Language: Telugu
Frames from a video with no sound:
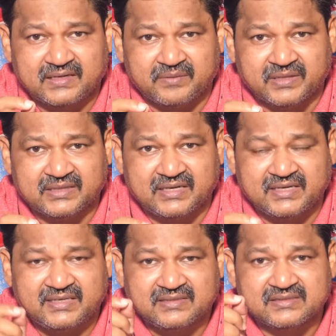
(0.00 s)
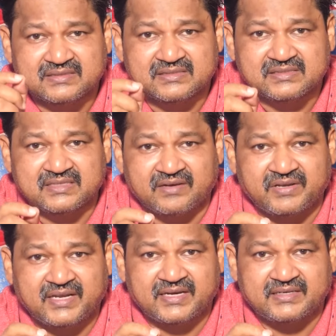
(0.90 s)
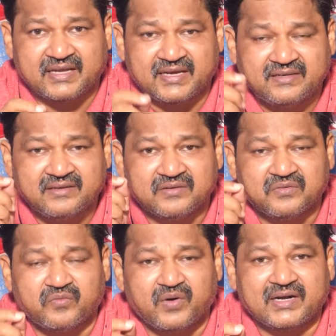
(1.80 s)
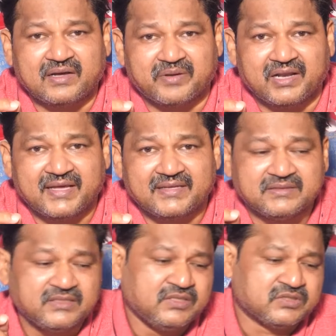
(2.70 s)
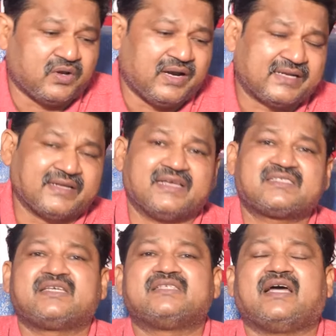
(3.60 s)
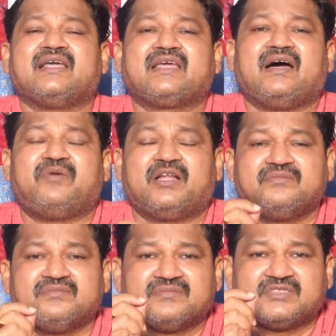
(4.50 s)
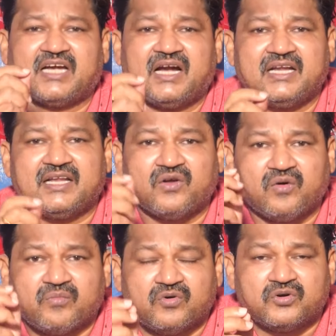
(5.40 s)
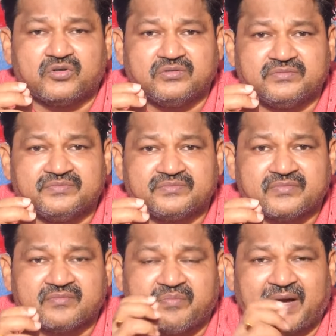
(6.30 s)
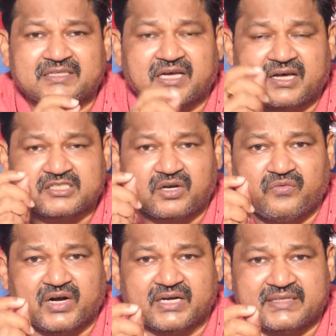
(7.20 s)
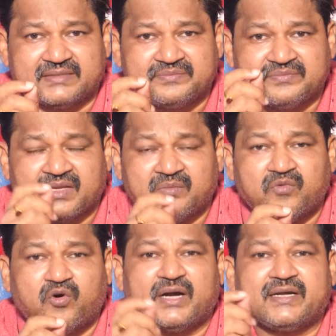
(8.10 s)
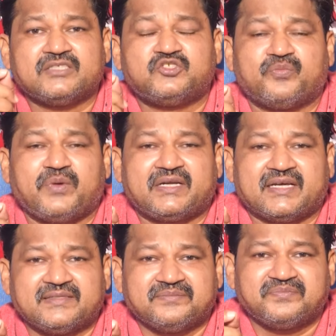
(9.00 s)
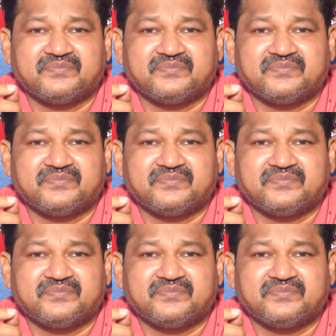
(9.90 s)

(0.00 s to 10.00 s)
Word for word: డబల్ త్రీ సెవెన్ ఎయిట్ నైన్ వన్ డబల్ నైన్ సో లెటర్ ఎస్కి సంఖ్యాబలం చాల్డిన్లో మూడు పైతాగరస్లో ఒకటి మూడంటే జూపిటర్